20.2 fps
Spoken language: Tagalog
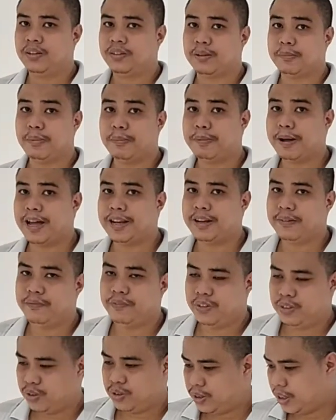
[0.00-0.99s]
Sa baba
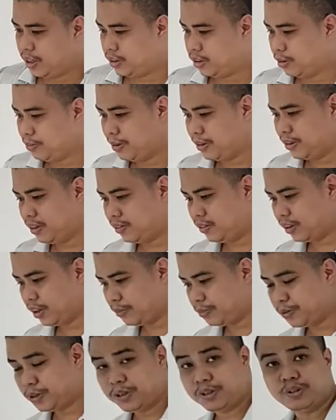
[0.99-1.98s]
ng video na ito, may
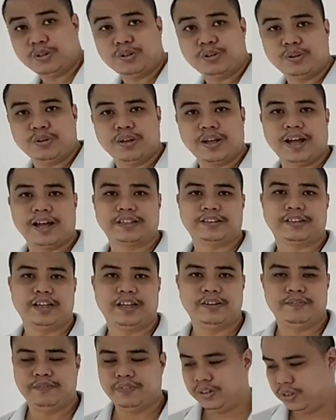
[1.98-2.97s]
description yung
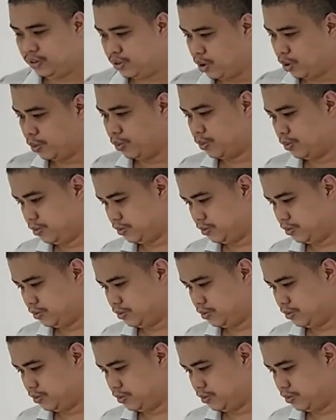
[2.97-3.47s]
ating video.